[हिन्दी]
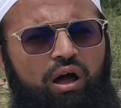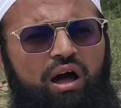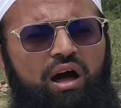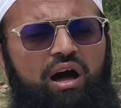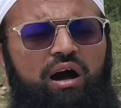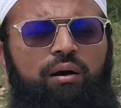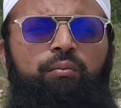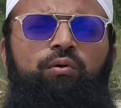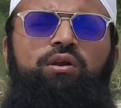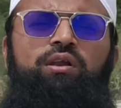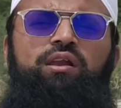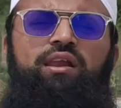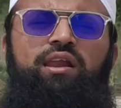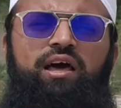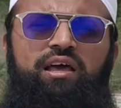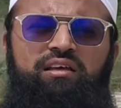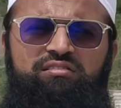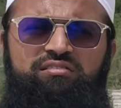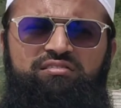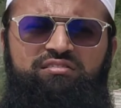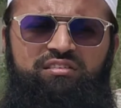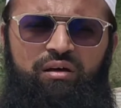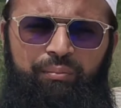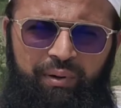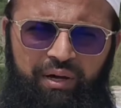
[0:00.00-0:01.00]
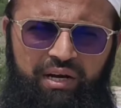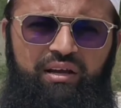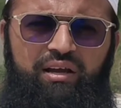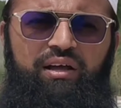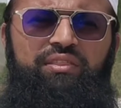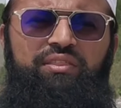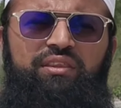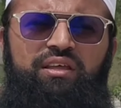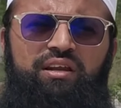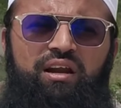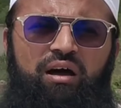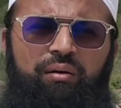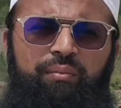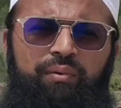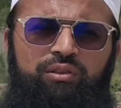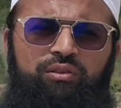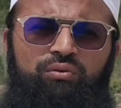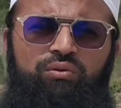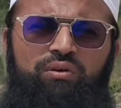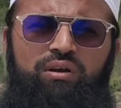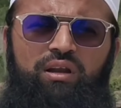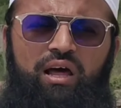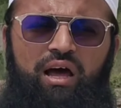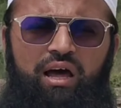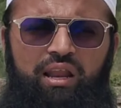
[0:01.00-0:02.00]
होगा अबुल्लई समरकंदी
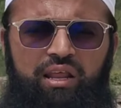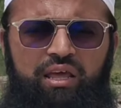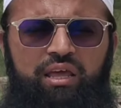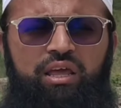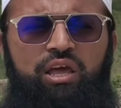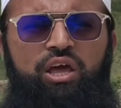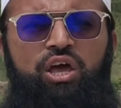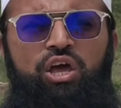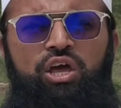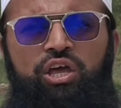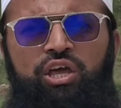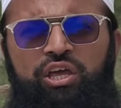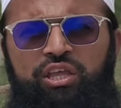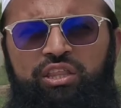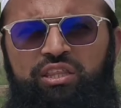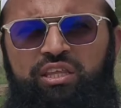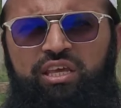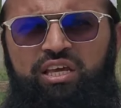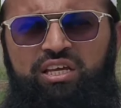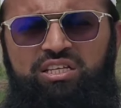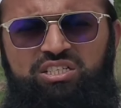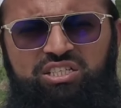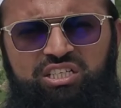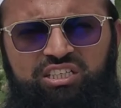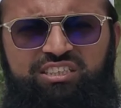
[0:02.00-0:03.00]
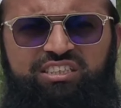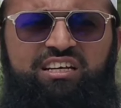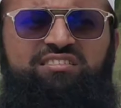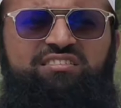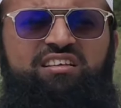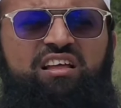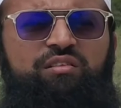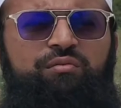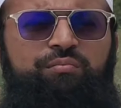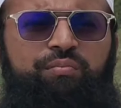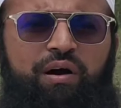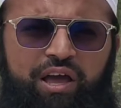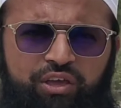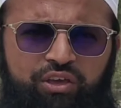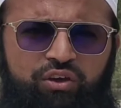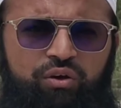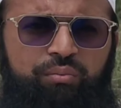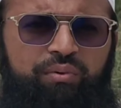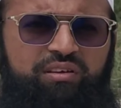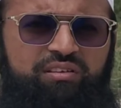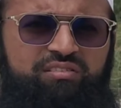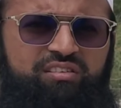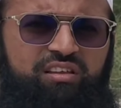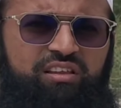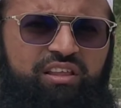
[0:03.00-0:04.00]
रहमत इनके चचाजाद
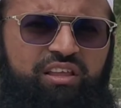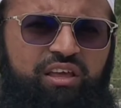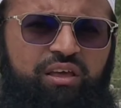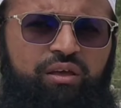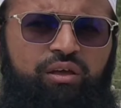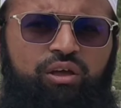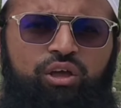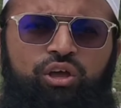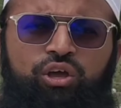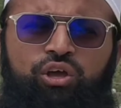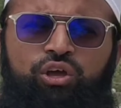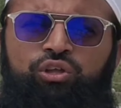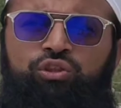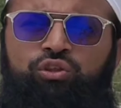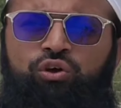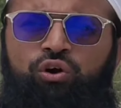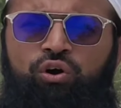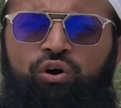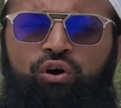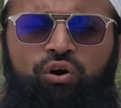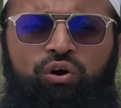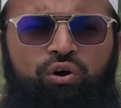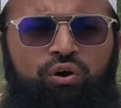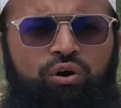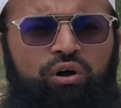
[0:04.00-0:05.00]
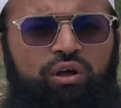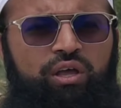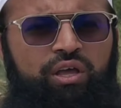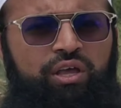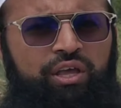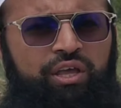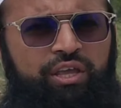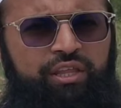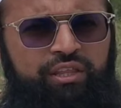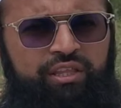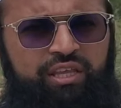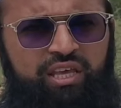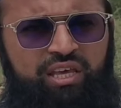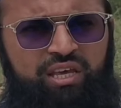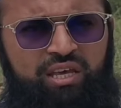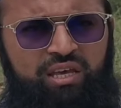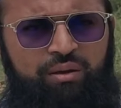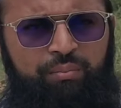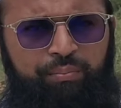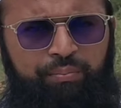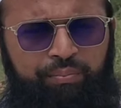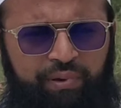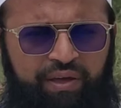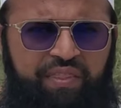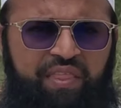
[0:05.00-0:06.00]
भाइयों में से थे तो इनके
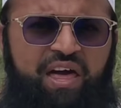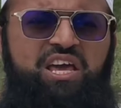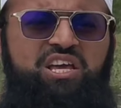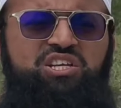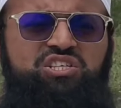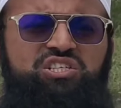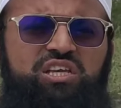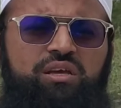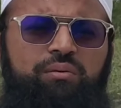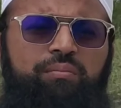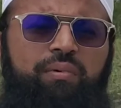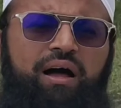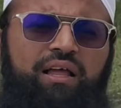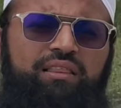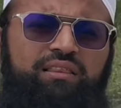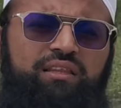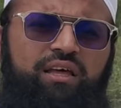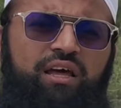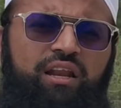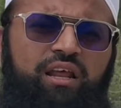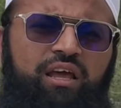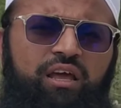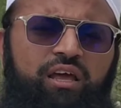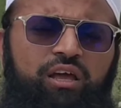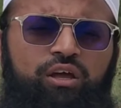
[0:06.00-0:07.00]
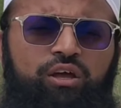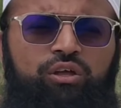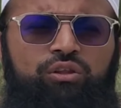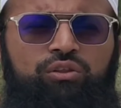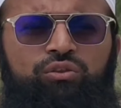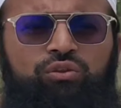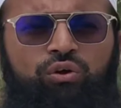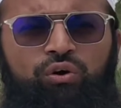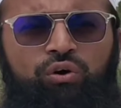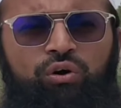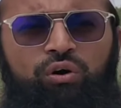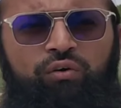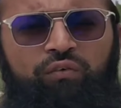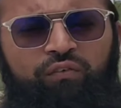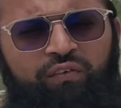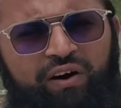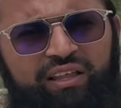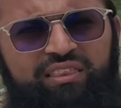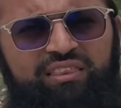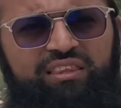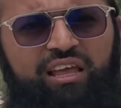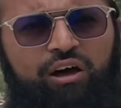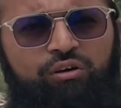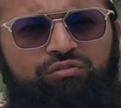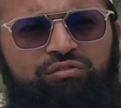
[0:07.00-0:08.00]
पैदाइश की बात करें तो
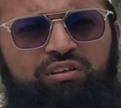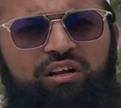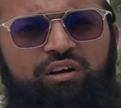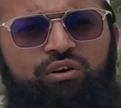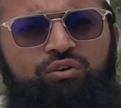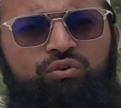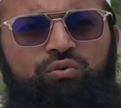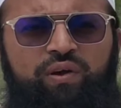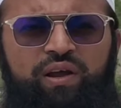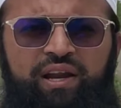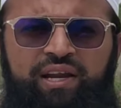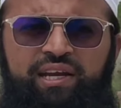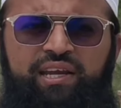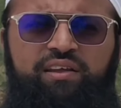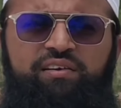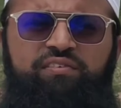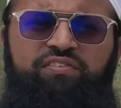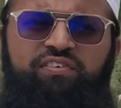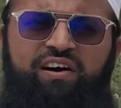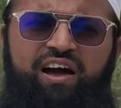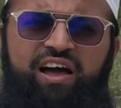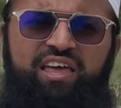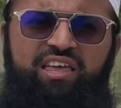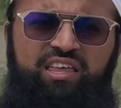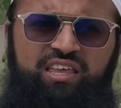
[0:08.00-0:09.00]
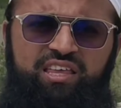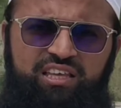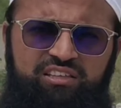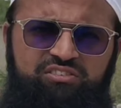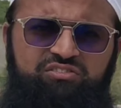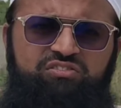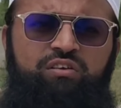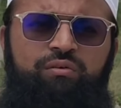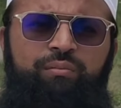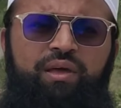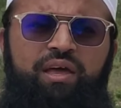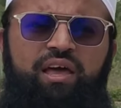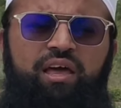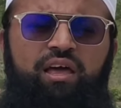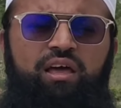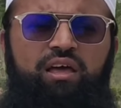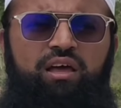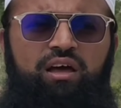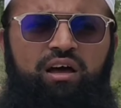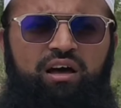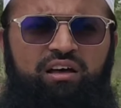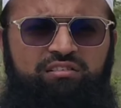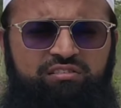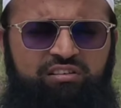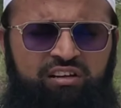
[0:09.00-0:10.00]
1025 ईस्वी में
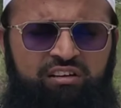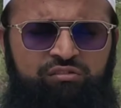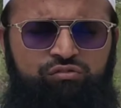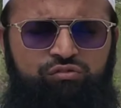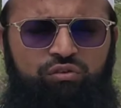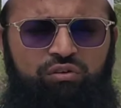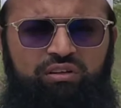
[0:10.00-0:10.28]
हसर